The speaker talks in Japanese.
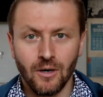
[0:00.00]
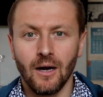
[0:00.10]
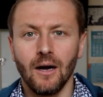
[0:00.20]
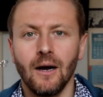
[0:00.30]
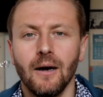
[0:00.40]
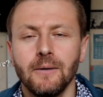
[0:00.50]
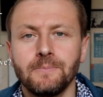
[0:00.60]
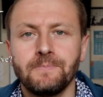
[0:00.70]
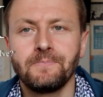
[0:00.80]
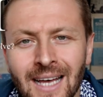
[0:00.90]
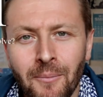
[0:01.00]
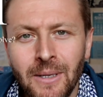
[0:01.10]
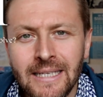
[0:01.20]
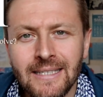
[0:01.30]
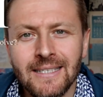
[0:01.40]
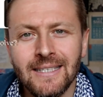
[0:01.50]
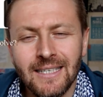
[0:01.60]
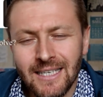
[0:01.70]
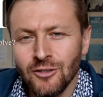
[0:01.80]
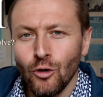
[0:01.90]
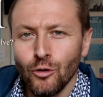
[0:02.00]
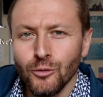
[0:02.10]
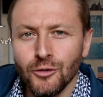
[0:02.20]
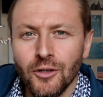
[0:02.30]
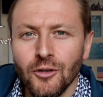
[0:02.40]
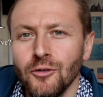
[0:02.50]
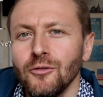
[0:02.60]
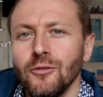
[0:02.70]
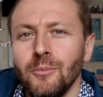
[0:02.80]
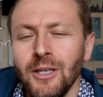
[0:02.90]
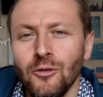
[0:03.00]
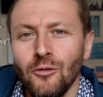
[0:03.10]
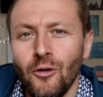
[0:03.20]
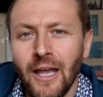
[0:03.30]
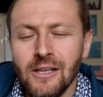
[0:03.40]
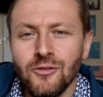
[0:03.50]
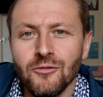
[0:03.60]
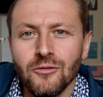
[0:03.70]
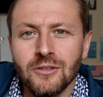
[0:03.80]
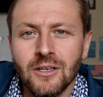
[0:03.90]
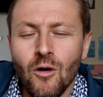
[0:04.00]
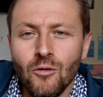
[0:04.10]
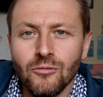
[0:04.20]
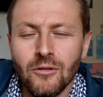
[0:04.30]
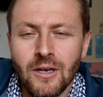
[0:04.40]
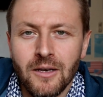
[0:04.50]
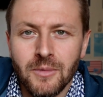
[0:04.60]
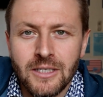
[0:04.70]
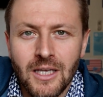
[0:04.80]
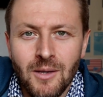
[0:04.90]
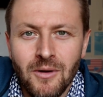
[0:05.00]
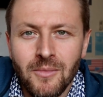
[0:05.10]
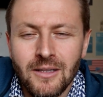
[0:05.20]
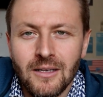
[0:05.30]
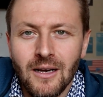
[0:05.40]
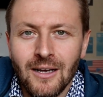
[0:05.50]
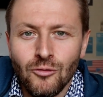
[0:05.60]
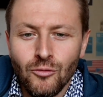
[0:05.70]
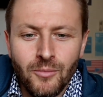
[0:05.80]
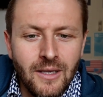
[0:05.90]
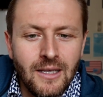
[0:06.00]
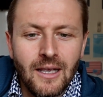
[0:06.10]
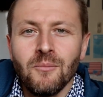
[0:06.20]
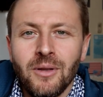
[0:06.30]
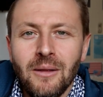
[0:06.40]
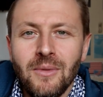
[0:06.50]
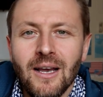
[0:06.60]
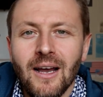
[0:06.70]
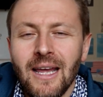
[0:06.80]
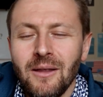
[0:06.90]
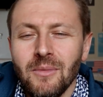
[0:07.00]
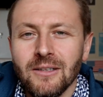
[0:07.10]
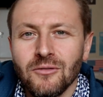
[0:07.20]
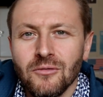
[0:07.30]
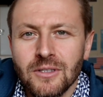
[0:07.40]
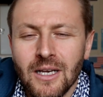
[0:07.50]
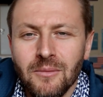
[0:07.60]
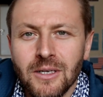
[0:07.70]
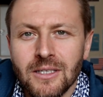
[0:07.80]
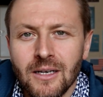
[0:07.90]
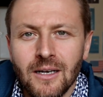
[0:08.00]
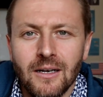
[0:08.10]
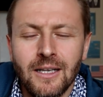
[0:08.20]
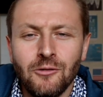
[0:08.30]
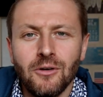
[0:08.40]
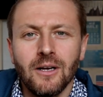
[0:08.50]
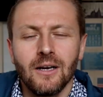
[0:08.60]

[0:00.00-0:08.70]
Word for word: はダヴィンチリゾルブというビデオの編集を使うことになりました今まで Adobe Premiere Elements を使いましたがいくら